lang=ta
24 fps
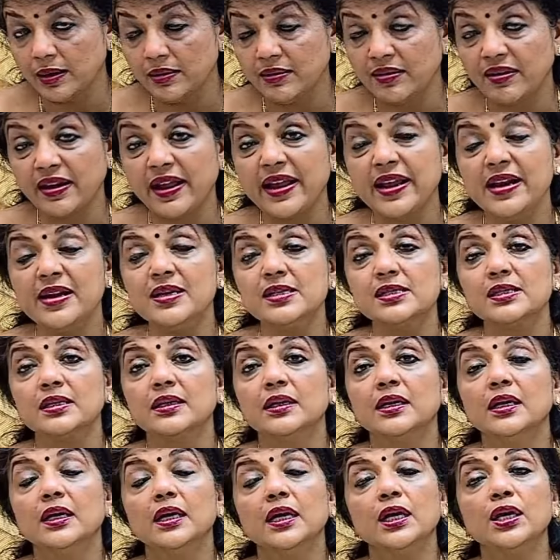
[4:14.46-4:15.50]
ட்ரைனஸ்
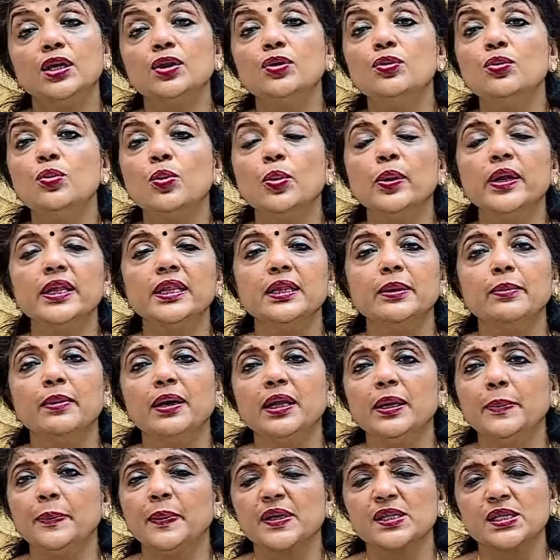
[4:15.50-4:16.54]
இதுவும் கூட இந்த
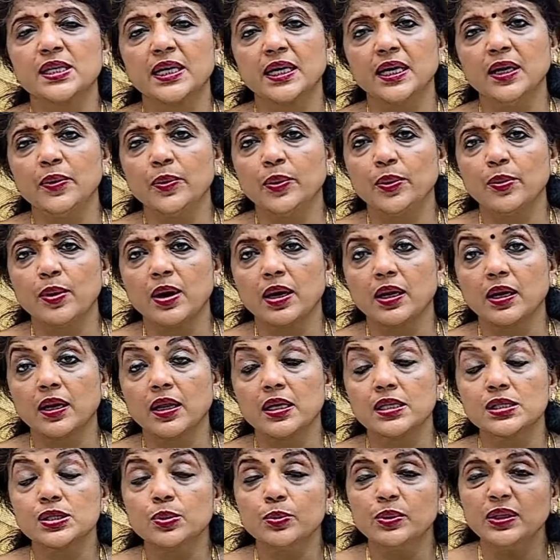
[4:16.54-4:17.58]
மாதிரி பிரச்சனைகளை
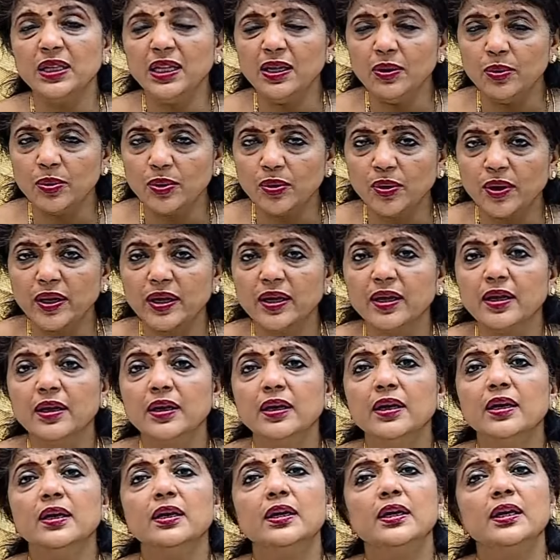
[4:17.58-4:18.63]
உருவாக்கலாம் ஸோ முதல்ல உங்களோட
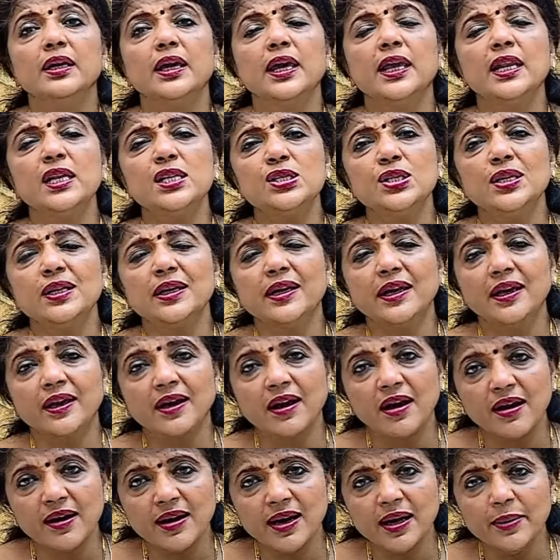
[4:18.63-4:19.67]
எரிச்சலுக்கு
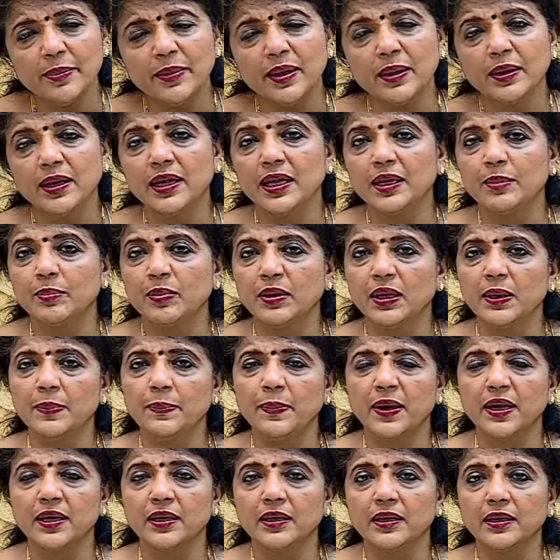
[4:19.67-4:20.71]
காரணம் என்ன என்பதை
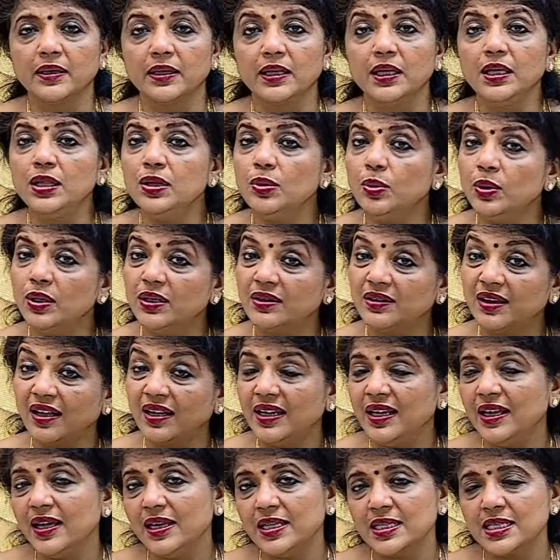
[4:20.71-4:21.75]
பாருங்கள் இது ஒரு
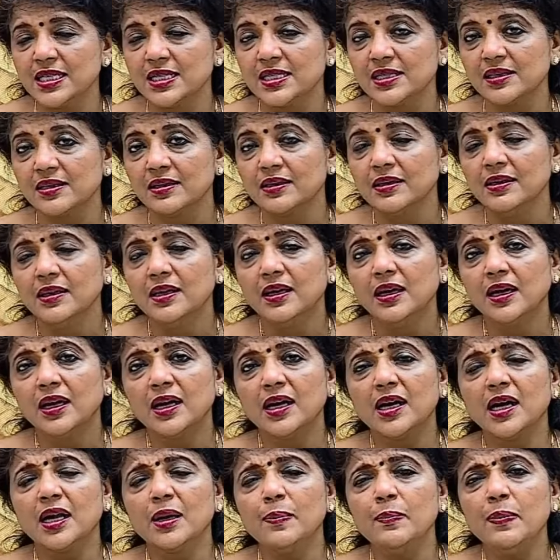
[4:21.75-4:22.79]
தனி என்டிட்டி
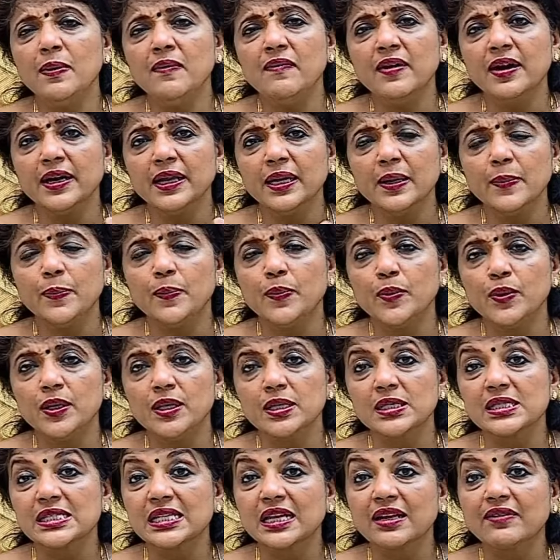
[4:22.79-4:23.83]
கர்ப்பவாயில் புண்ணு
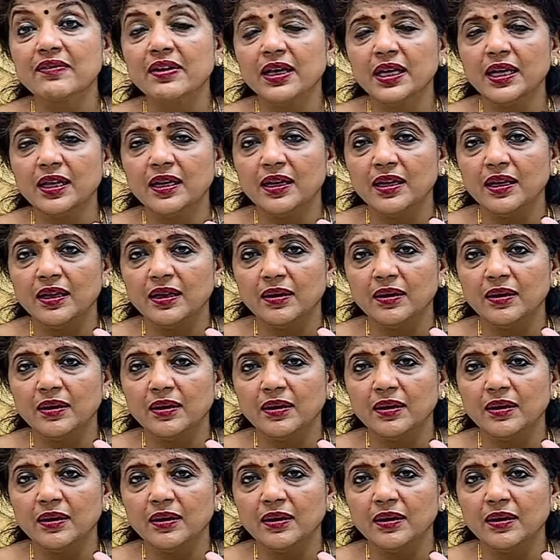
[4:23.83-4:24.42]
சர்வைக்கல்